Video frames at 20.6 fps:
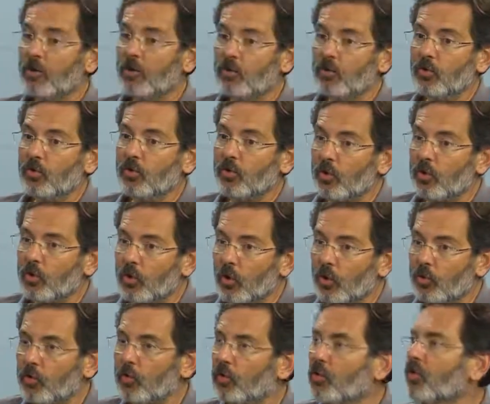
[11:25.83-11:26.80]
Çünkü
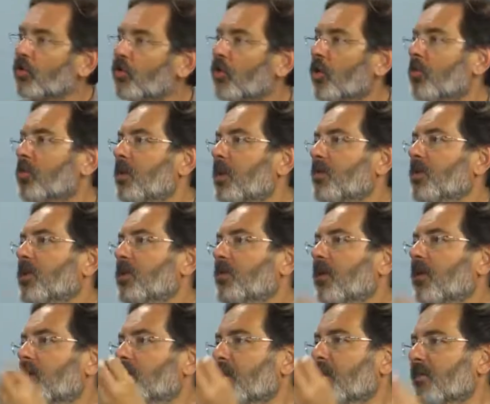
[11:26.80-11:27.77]
kötülük problemini
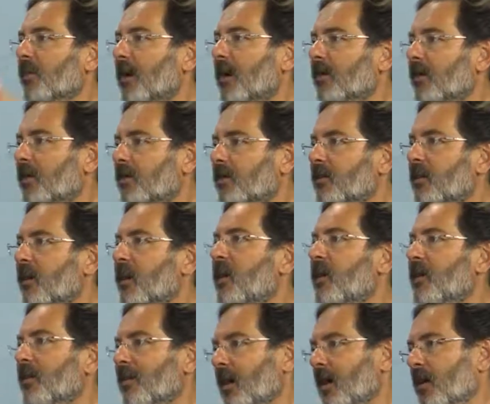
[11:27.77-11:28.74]
tam da merkezine
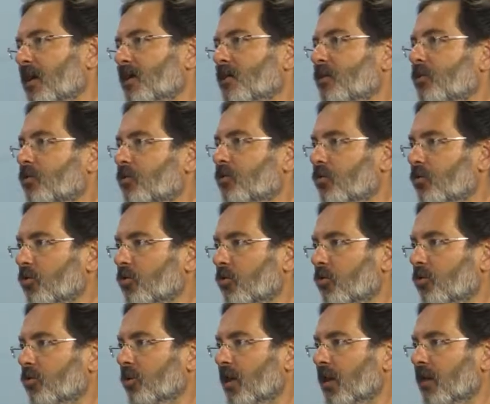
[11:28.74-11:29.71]
yerleştiriyordu
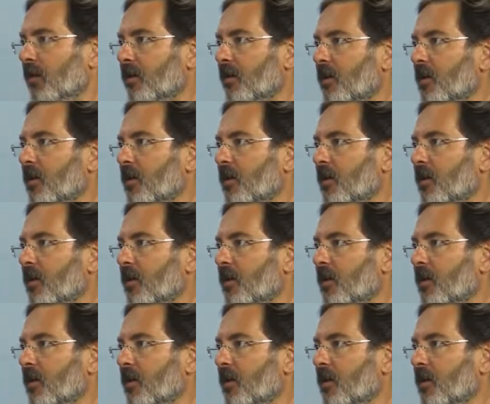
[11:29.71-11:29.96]
ondan.